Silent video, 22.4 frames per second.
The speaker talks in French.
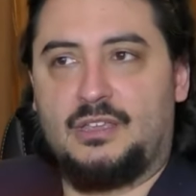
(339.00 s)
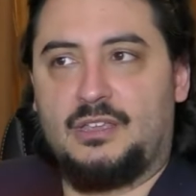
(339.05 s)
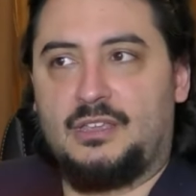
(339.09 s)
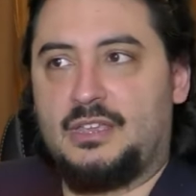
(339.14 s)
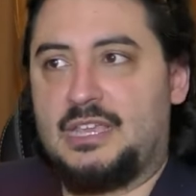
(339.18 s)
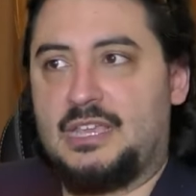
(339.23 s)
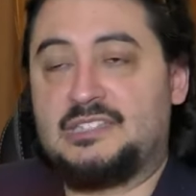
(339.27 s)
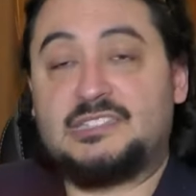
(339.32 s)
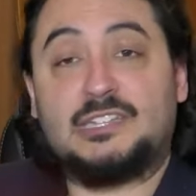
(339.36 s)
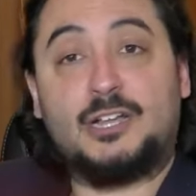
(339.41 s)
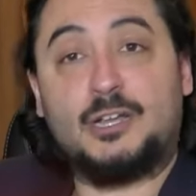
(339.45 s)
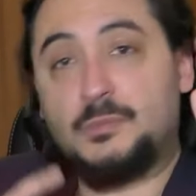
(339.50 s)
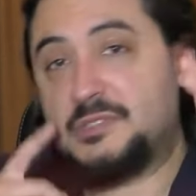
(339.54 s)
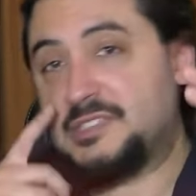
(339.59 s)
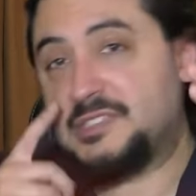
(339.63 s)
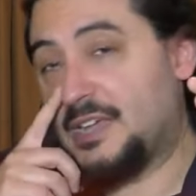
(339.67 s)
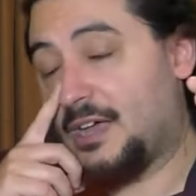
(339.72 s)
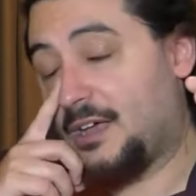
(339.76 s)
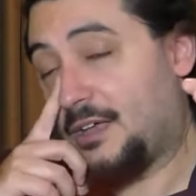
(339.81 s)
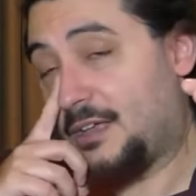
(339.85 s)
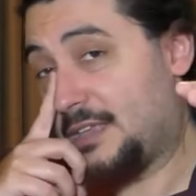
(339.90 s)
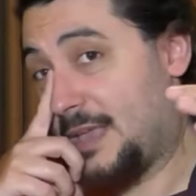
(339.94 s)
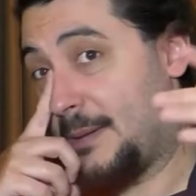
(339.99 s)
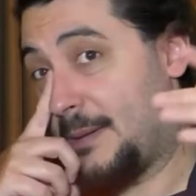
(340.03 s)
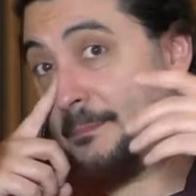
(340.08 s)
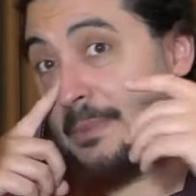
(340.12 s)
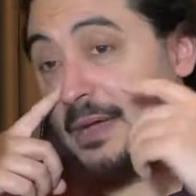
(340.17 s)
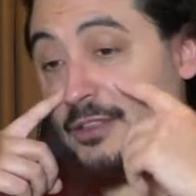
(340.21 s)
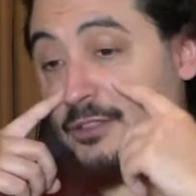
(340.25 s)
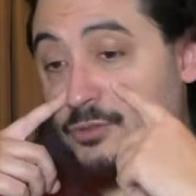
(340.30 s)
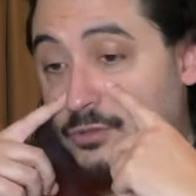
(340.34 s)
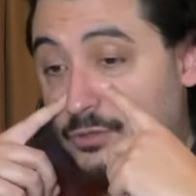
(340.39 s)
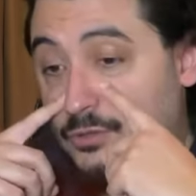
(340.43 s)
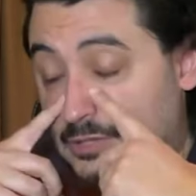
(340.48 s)
Et c'est comme ça, il n'y a
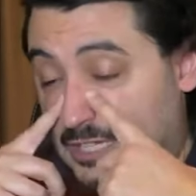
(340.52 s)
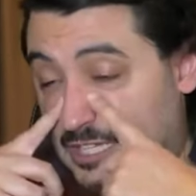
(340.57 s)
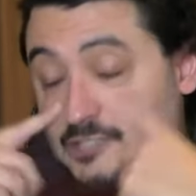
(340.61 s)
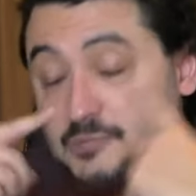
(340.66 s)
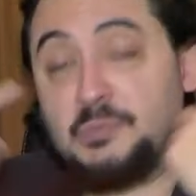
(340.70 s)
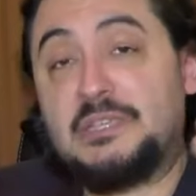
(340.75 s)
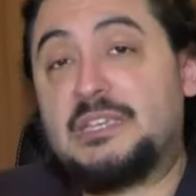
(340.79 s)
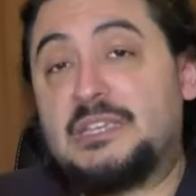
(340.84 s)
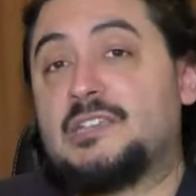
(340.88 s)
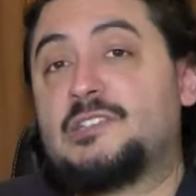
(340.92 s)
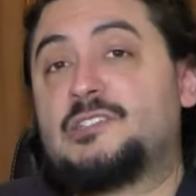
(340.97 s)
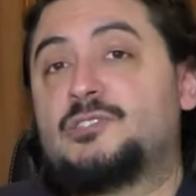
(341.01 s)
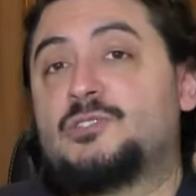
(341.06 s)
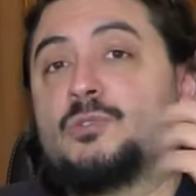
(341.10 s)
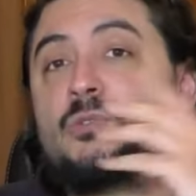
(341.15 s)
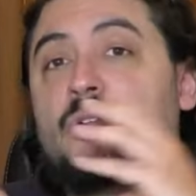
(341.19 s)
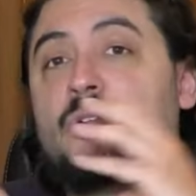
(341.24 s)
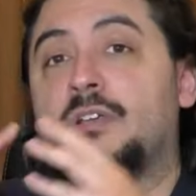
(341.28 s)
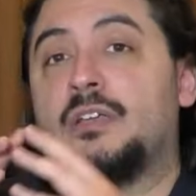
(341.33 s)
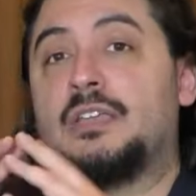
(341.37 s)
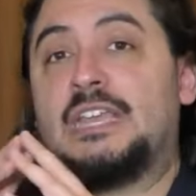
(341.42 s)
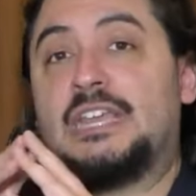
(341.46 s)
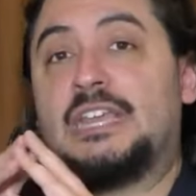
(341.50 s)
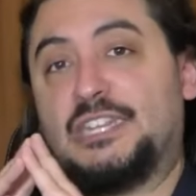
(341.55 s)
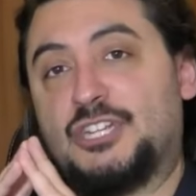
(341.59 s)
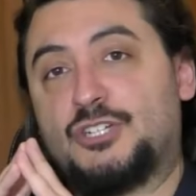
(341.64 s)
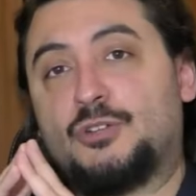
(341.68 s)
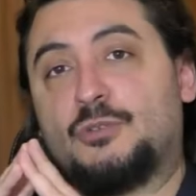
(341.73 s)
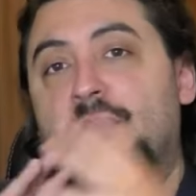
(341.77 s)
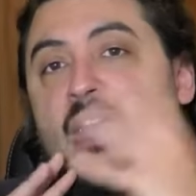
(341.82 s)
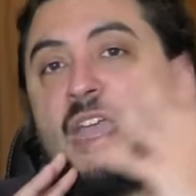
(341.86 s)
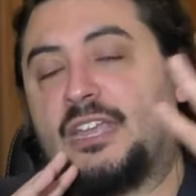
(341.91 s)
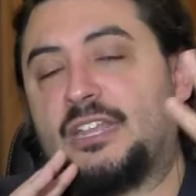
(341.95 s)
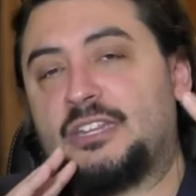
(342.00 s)
pas d'explication. il y a des
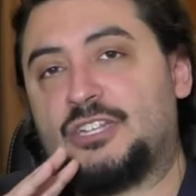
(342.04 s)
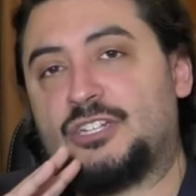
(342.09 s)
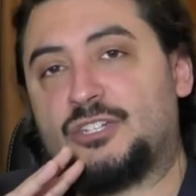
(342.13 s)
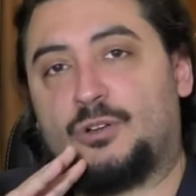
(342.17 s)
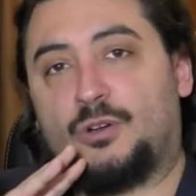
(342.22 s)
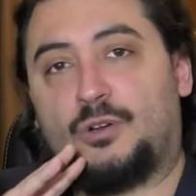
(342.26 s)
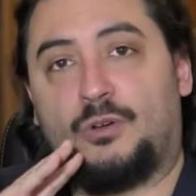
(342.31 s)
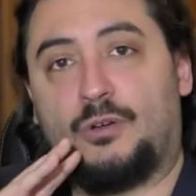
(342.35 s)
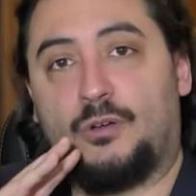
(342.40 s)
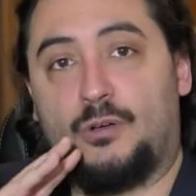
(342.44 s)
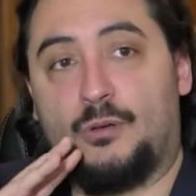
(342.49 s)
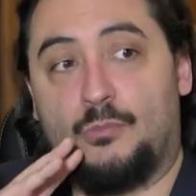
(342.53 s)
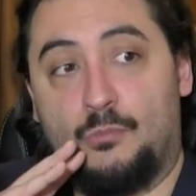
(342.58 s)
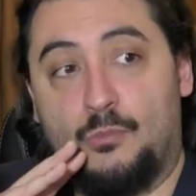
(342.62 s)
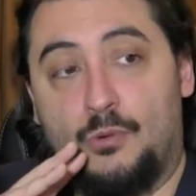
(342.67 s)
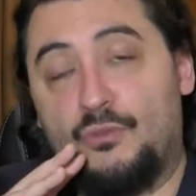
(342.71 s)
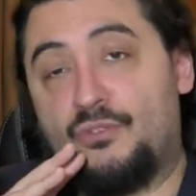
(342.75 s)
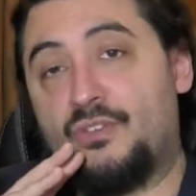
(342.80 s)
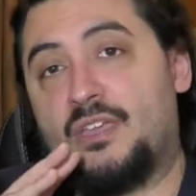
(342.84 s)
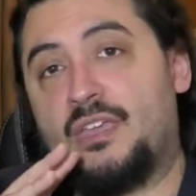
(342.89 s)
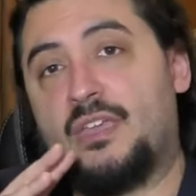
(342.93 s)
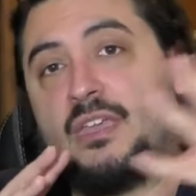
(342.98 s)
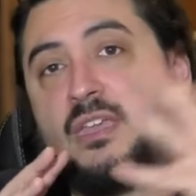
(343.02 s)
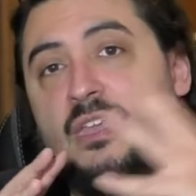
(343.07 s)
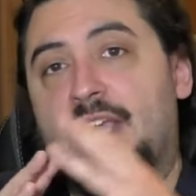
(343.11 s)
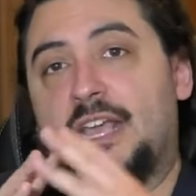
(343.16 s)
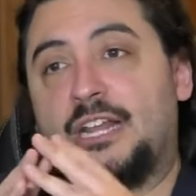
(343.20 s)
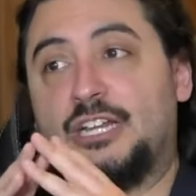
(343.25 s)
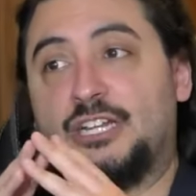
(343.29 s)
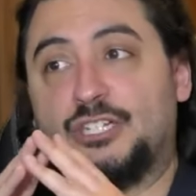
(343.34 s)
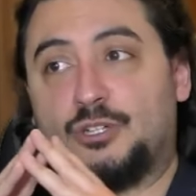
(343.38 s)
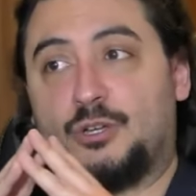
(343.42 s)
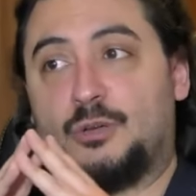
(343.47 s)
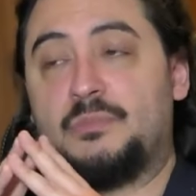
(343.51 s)
gens bien, il y a des gens mauvais.
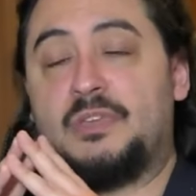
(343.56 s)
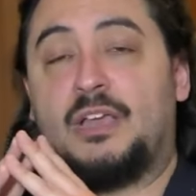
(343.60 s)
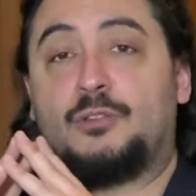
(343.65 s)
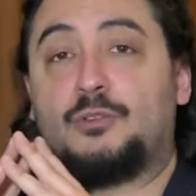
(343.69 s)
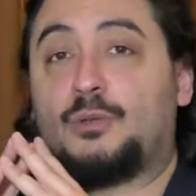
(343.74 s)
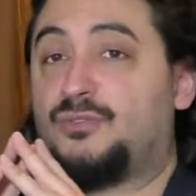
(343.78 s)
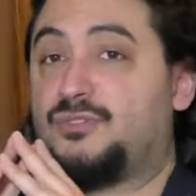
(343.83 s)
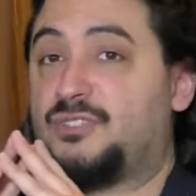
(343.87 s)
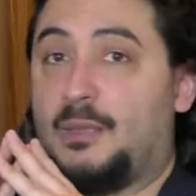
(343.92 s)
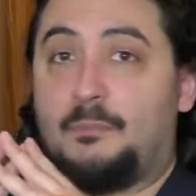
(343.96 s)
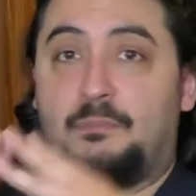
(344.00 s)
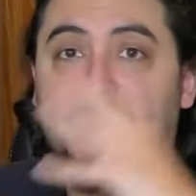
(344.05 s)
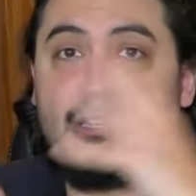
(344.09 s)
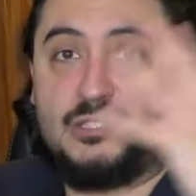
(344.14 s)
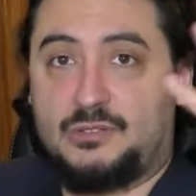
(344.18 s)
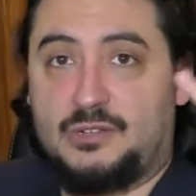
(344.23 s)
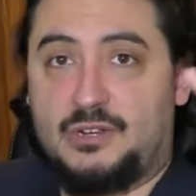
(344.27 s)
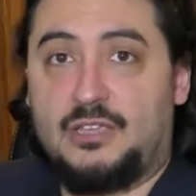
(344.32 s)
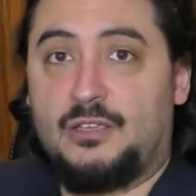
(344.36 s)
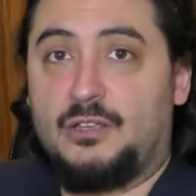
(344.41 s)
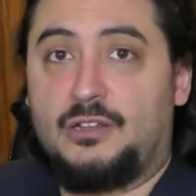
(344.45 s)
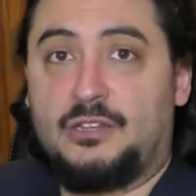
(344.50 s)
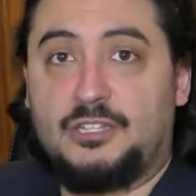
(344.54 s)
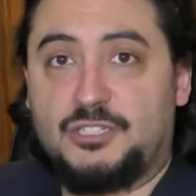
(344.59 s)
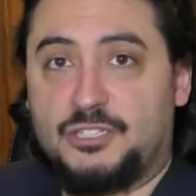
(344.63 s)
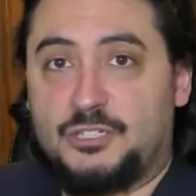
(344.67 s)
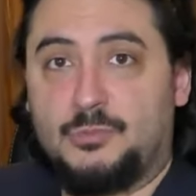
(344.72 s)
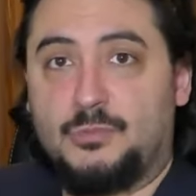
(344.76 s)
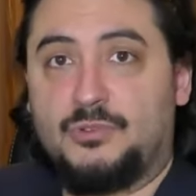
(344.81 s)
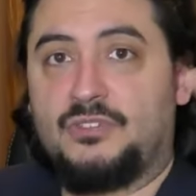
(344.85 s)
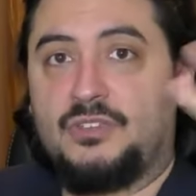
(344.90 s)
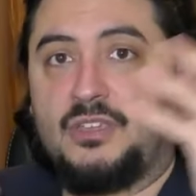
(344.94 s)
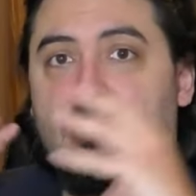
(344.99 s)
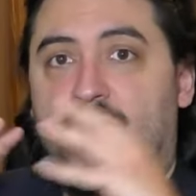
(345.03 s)
Et les gens bien doivent taper sur la gueule des gens
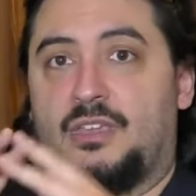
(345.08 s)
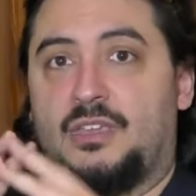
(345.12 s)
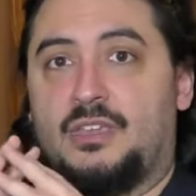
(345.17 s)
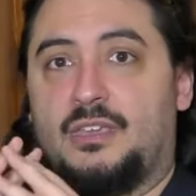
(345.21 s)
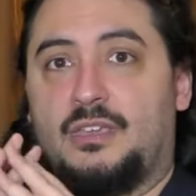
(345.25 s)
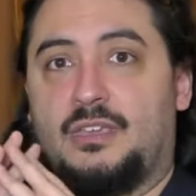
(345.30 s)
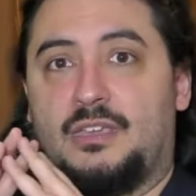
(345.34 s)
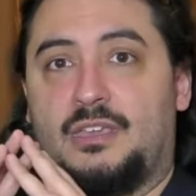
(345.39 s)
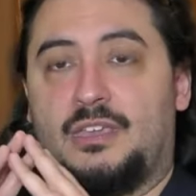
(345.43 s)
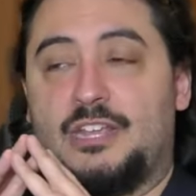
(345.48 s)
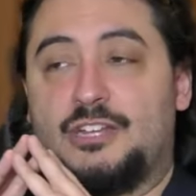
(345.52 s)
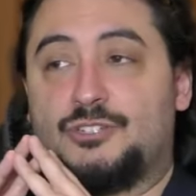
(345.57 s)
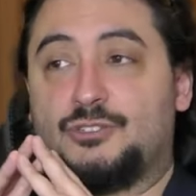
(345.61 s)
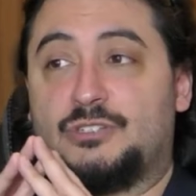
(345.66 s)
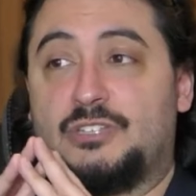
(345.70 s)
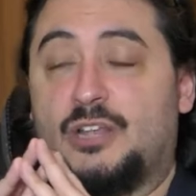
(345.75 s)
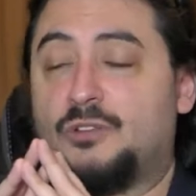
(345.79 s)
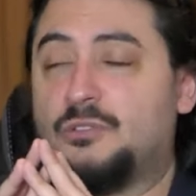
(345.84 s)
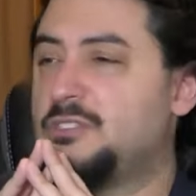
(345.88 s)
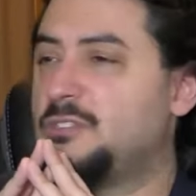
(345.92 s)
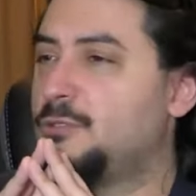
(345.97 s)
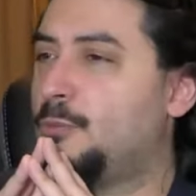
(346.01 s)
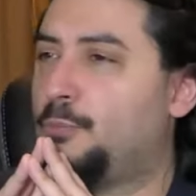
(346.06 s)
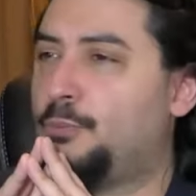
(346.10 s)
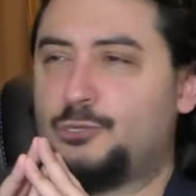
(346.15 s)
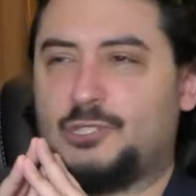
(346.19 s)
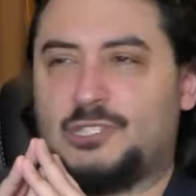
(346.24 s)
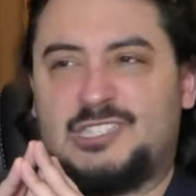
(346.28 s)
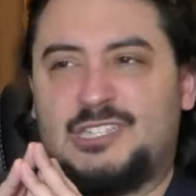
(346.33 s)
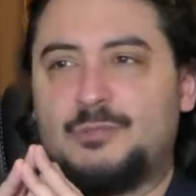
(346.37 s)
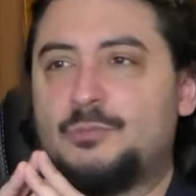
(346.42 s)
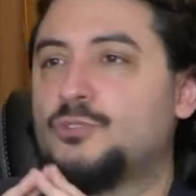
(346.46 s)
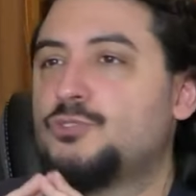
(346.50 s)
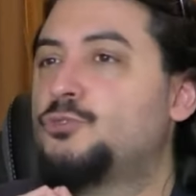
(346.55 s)
mauvais. Et Joker lui dit non,
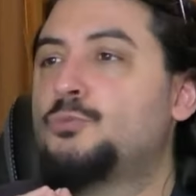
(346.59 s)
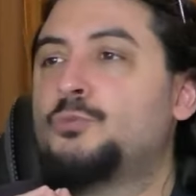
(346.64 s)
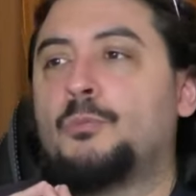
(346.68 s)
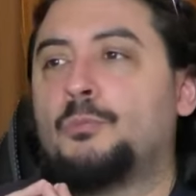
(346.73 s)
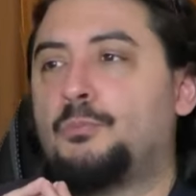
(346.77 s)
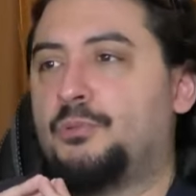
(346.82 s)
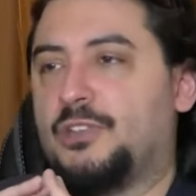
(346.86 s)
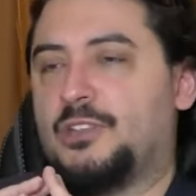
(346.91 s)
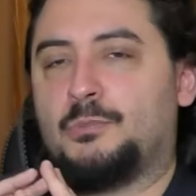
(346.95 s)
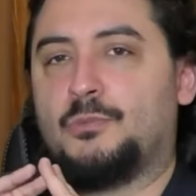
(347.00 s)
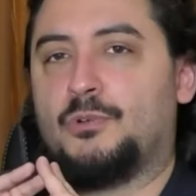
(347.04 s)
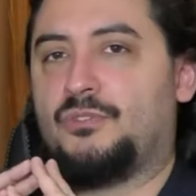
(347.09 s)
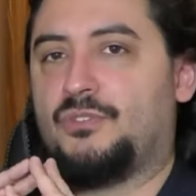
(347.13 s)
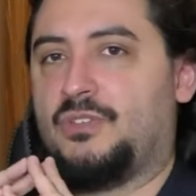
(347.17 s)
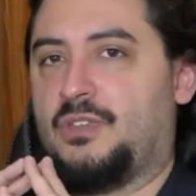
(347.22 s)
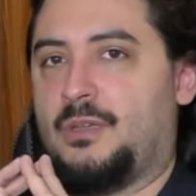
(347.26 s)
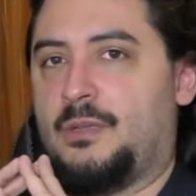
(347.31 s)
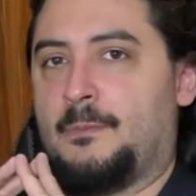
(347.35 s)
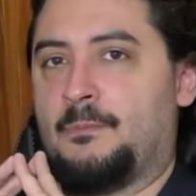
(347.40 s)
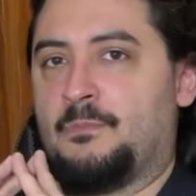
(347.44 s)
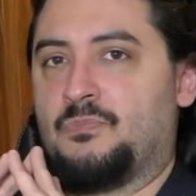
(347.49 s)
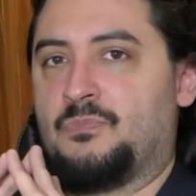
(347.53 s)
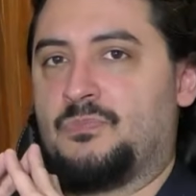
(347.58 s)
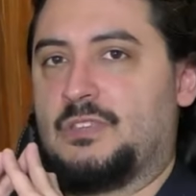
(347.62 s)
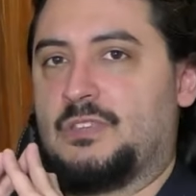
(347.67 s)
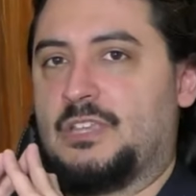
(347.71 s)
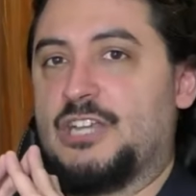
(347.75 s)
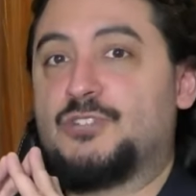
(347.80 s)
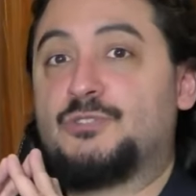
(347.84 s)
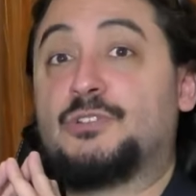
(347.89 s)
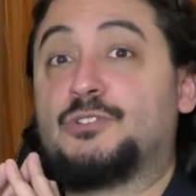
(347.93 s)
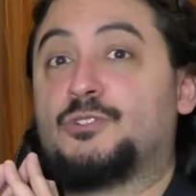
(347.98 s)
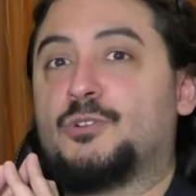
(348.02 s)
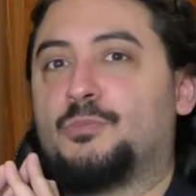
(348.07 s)
potentiellement tout le monde peut être mauvais
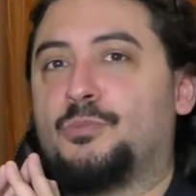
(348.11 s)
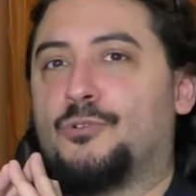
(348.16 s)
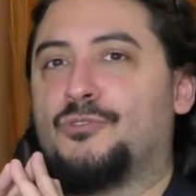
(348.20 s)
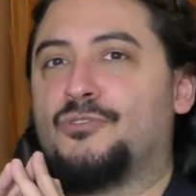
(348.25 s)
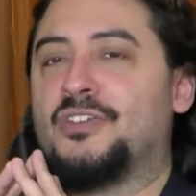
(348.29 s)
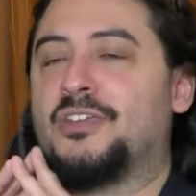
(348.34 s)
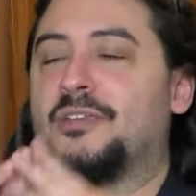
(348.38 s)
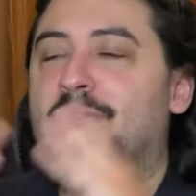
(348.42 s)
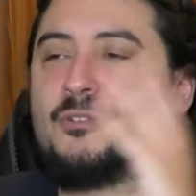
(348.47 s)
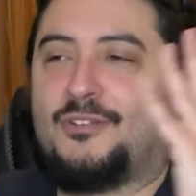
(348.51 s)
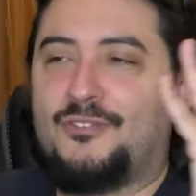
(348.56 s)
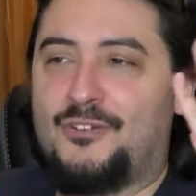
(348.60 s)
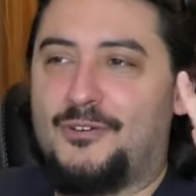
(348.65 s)
et je vais te le prouver.